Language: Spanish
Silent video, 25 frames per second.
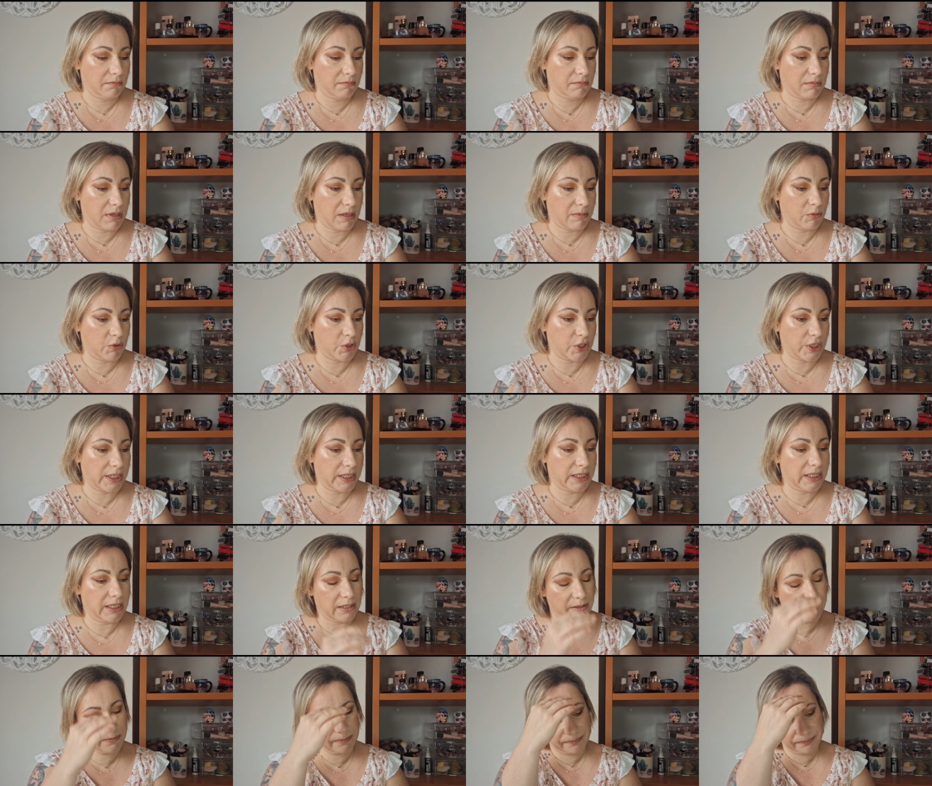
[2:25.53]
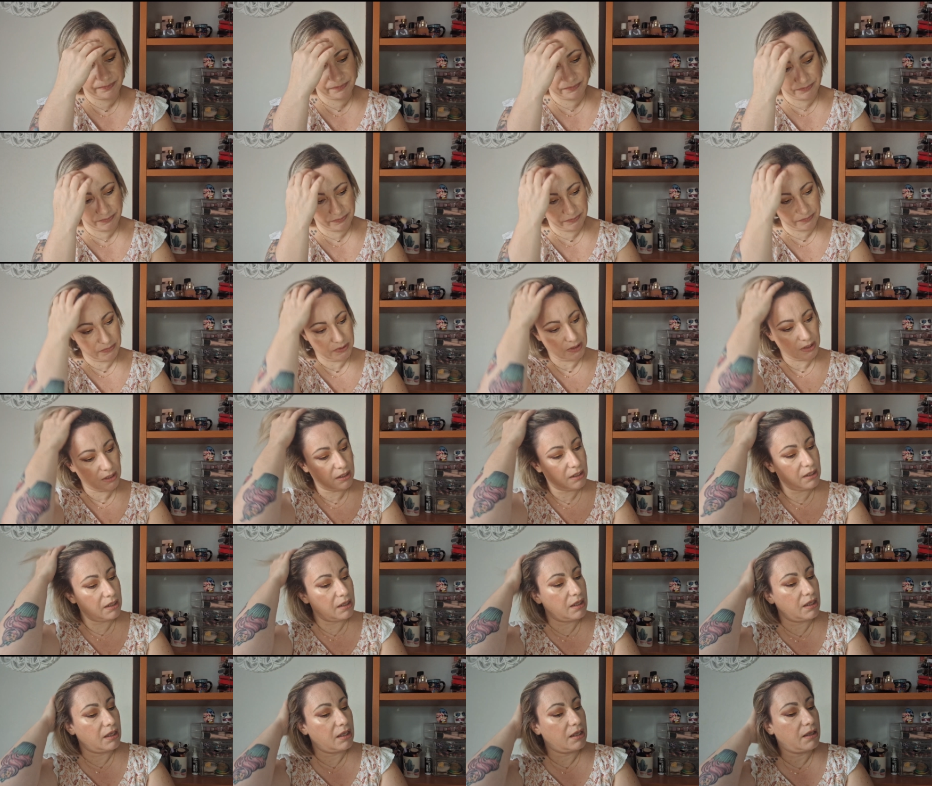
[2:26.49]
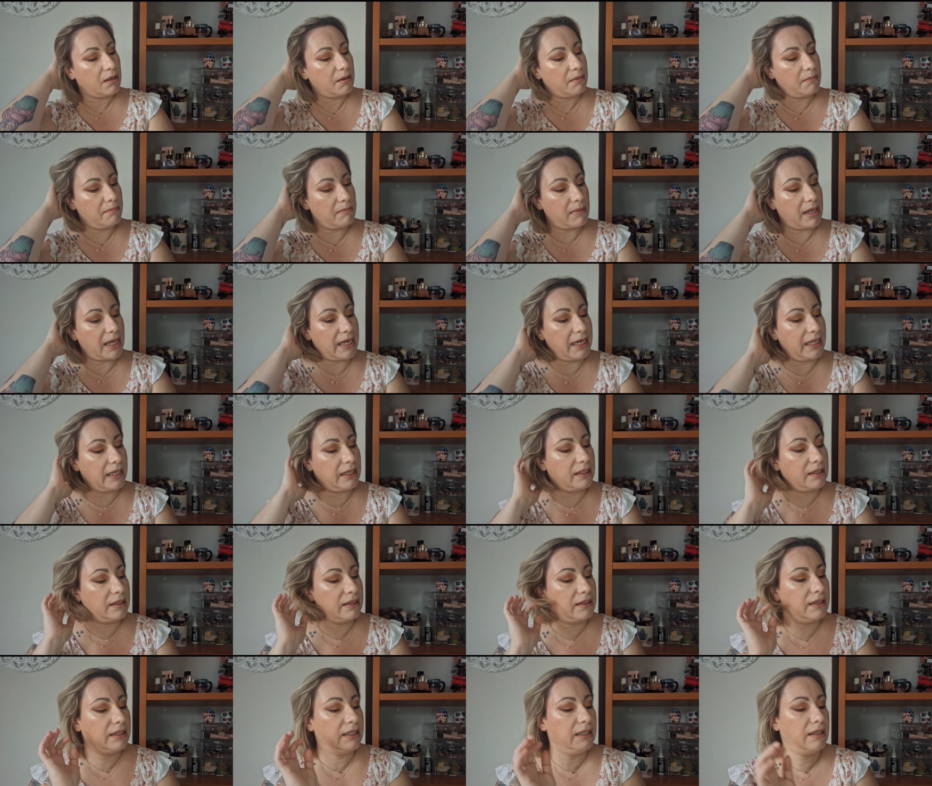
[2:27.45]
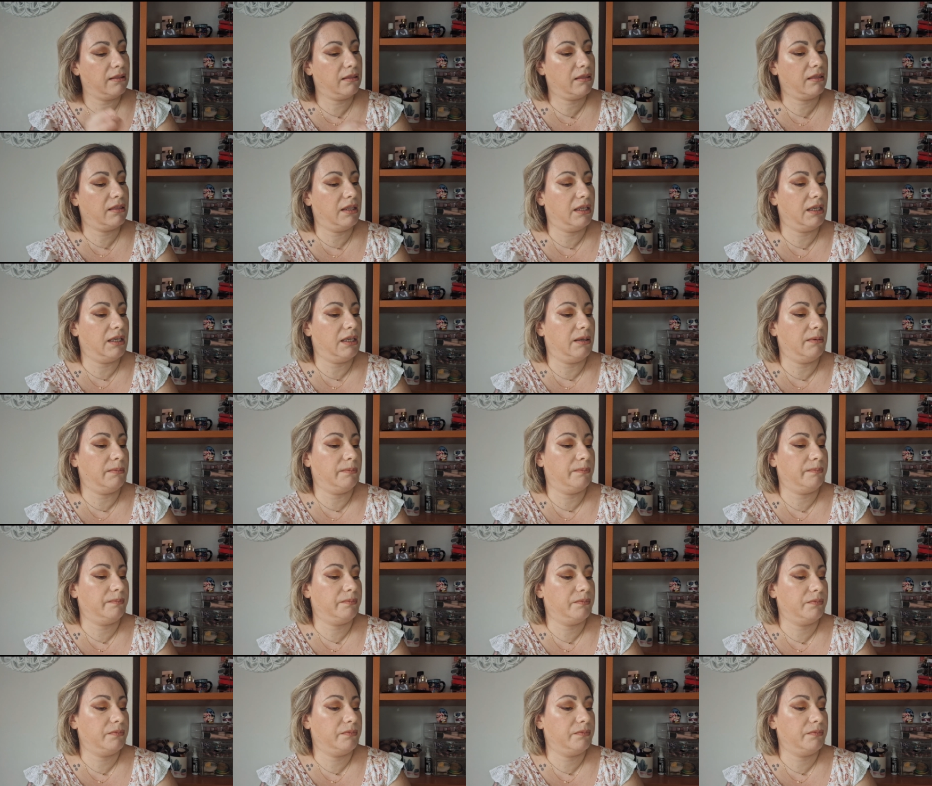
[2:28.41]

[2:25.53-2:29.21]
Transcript: Vamos allá. Vale, dice...